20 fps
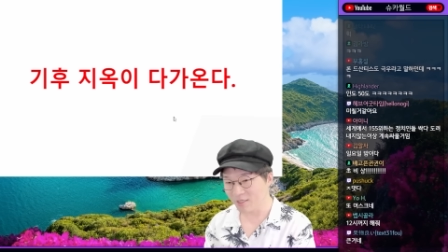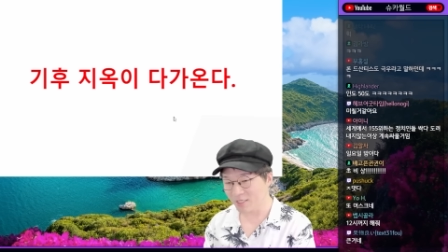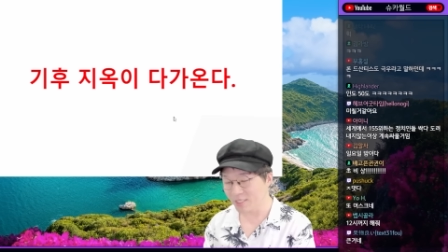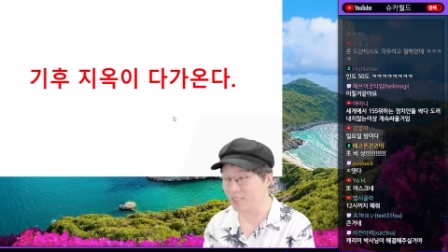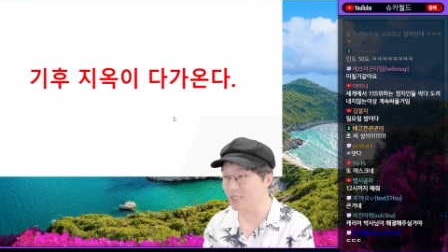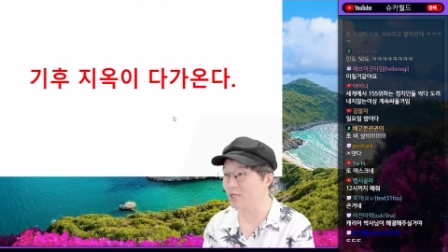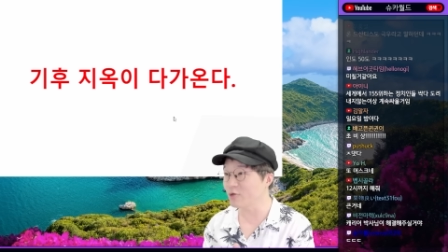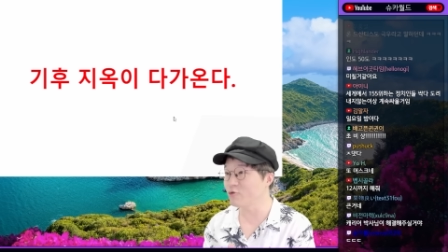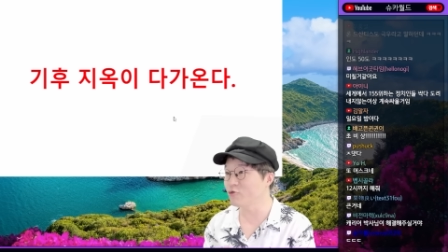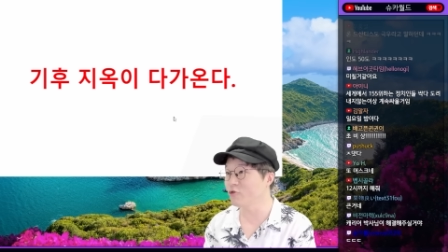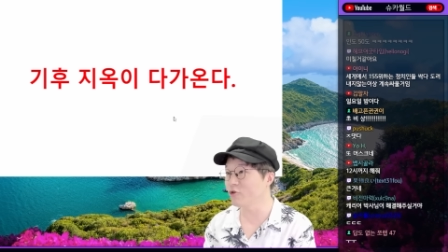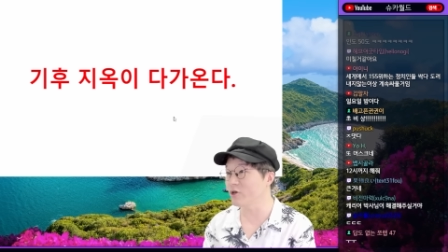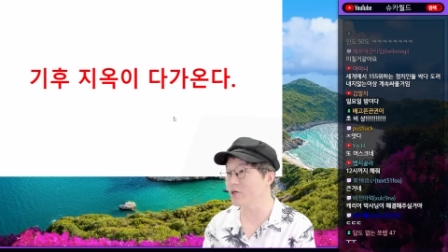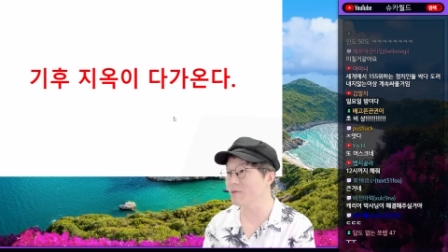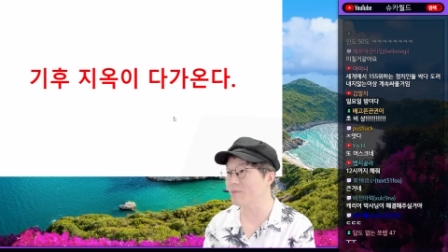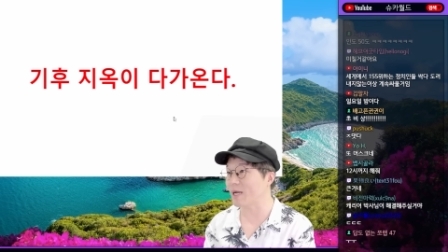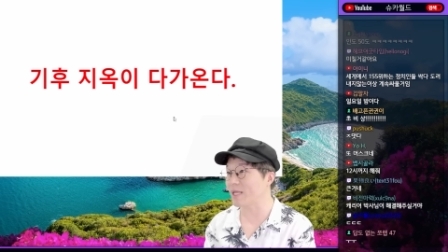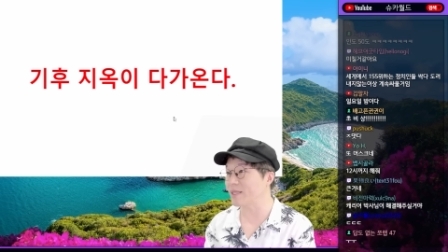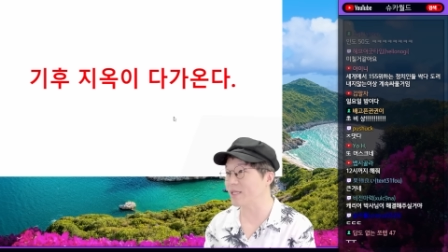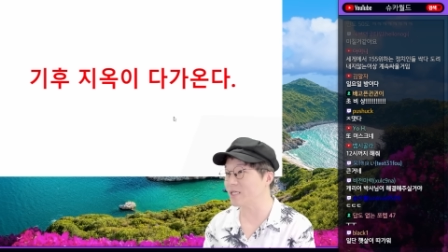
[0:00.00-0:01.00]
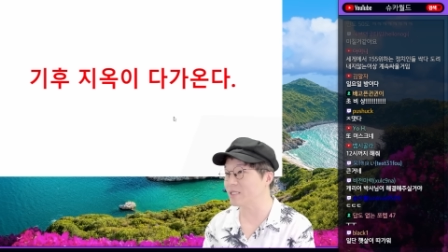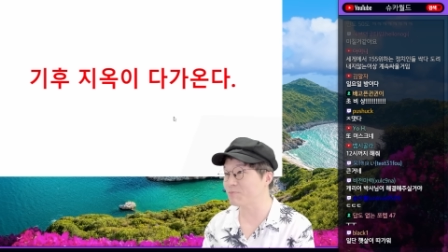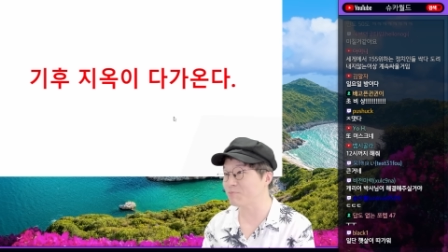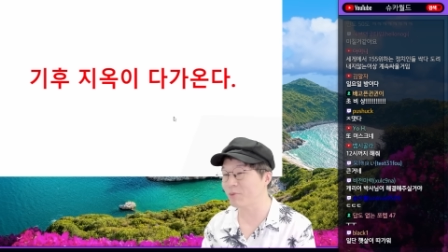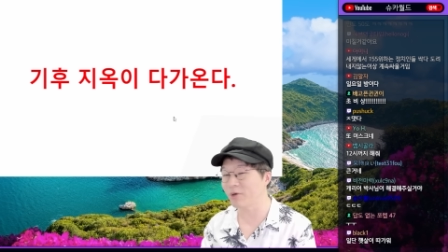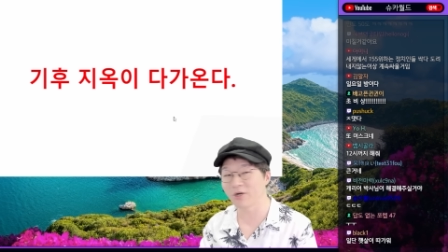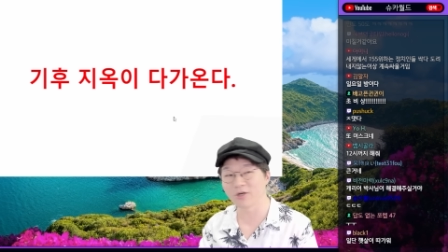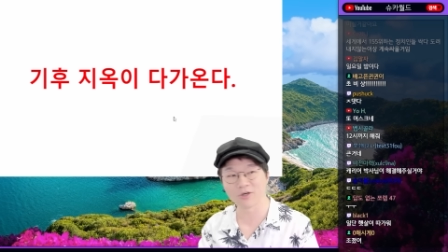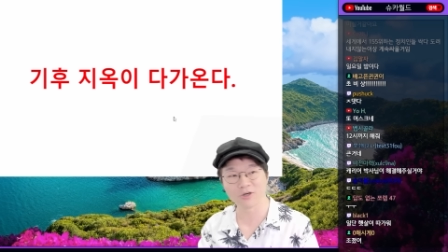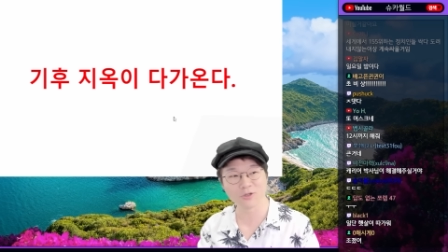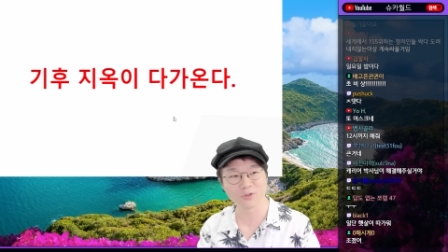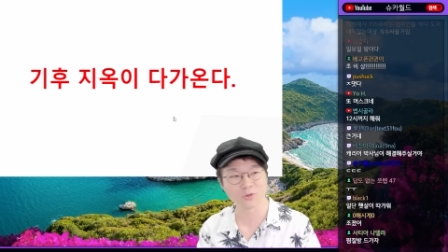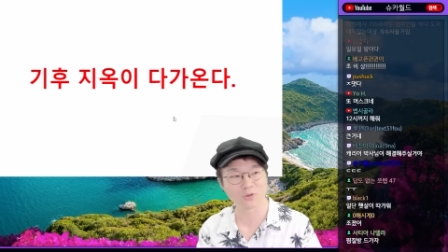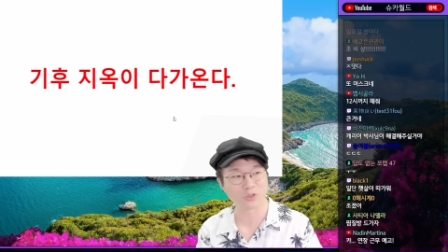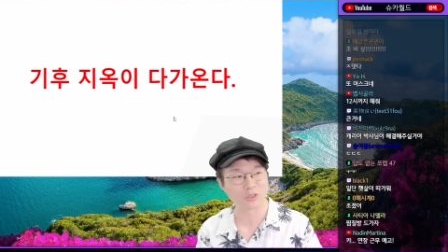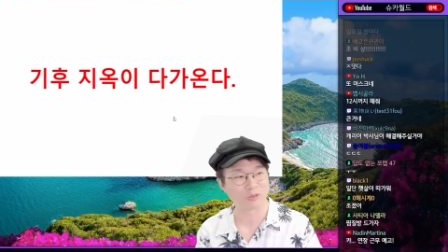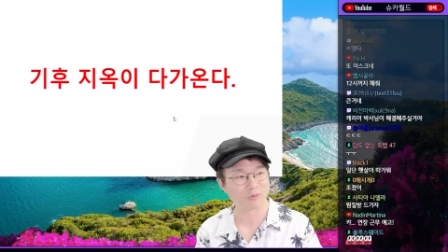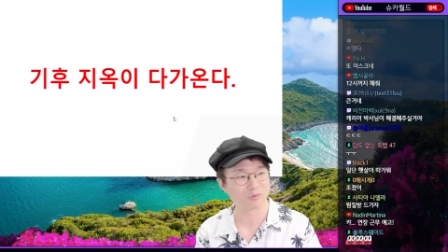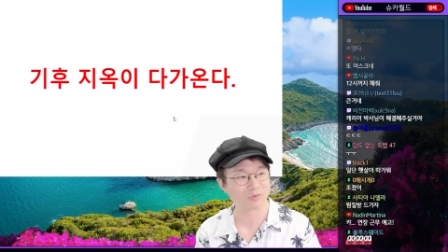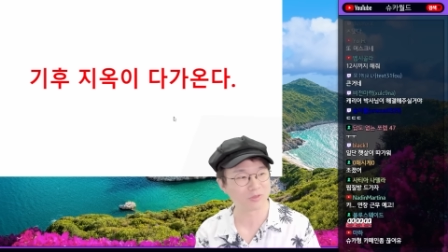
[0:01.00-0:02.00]
이게 6월이 맞나 싶어요.
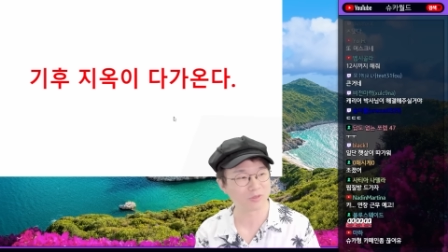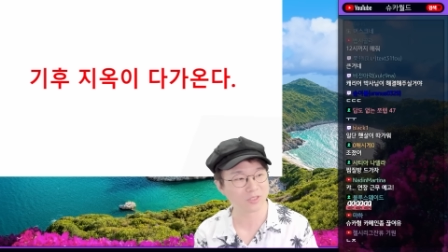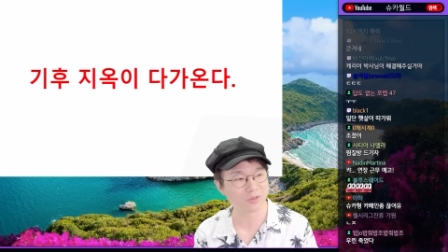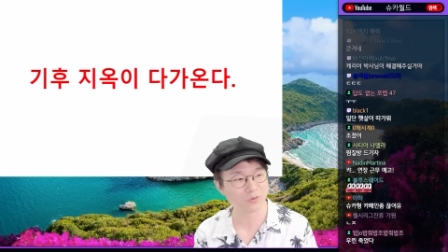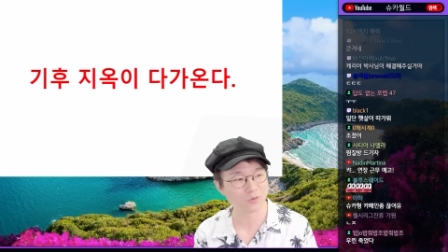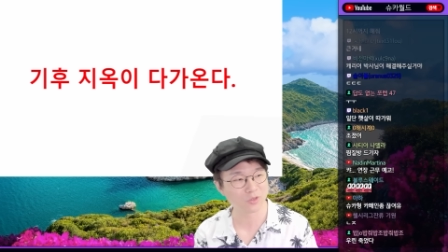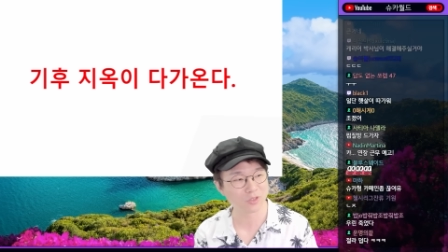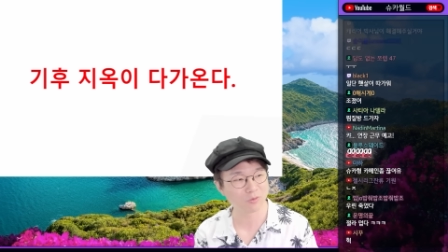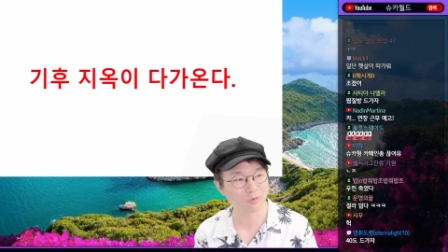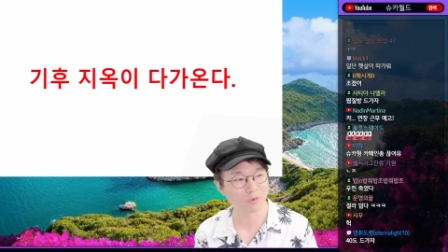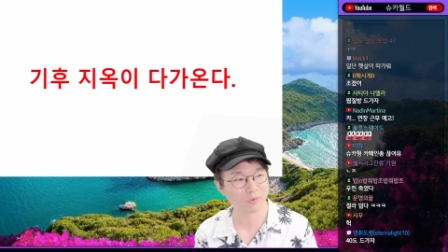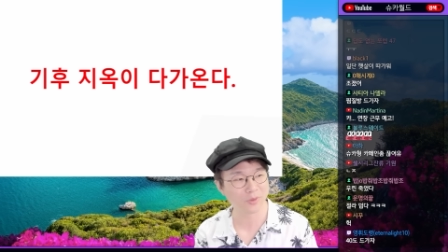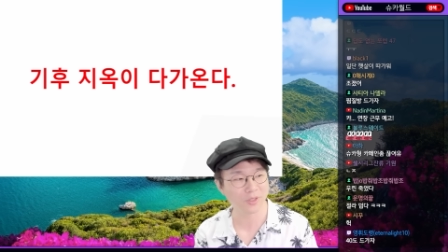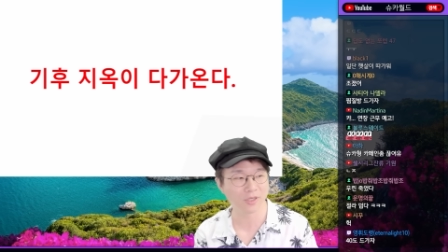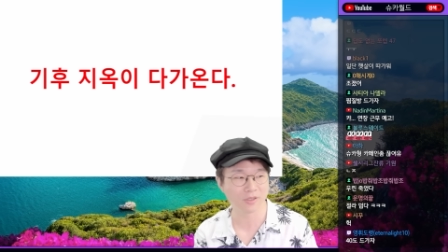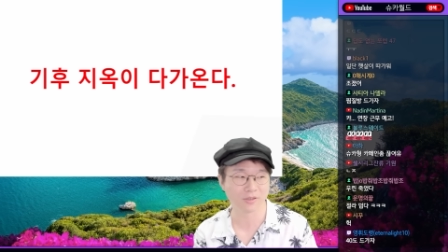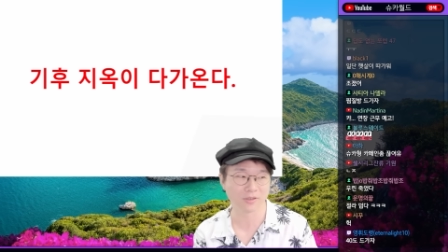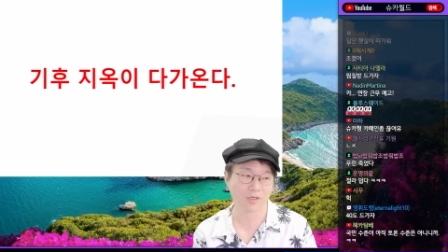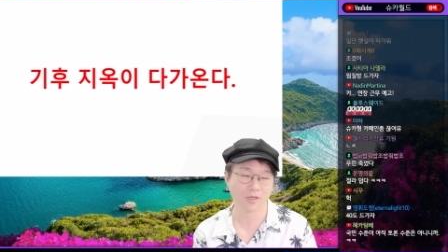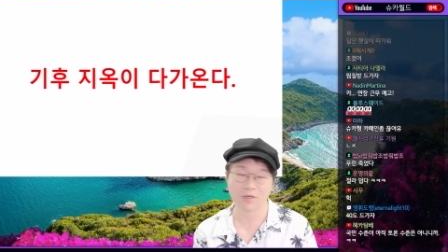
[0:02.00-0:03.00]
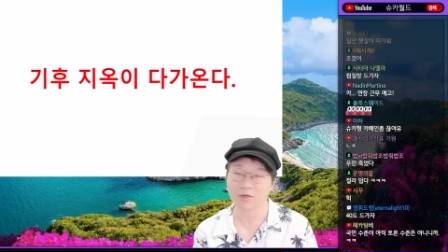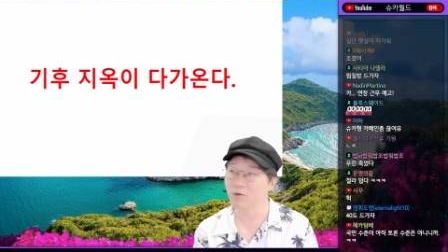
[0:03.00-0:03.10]
요즘 기온을 보면